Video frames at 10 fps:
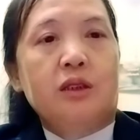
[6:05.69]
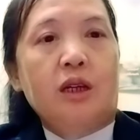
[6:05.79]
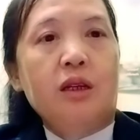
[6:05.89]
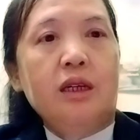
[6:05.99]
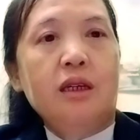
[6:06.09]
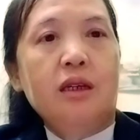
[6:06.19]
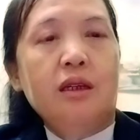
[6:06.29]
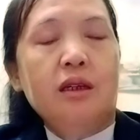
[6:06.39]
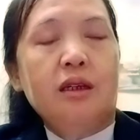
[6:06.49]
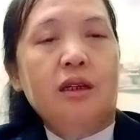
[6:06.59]
trở
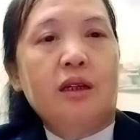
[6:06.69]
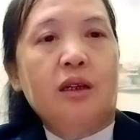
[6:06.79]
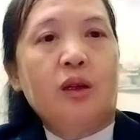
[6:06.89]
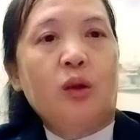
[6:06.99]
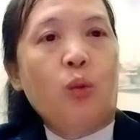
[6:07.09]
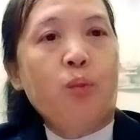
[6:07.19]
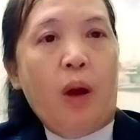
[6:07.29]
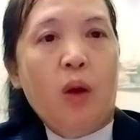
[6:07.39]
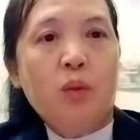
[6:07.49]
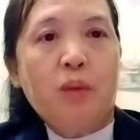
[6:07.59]
đi cú
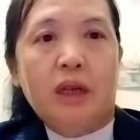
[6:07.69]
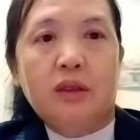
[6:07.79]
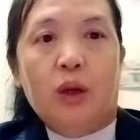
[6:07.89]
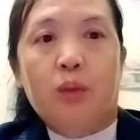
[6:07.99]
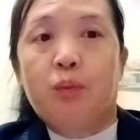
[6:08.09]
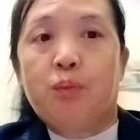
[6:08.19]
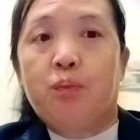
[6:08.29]
bao mà cho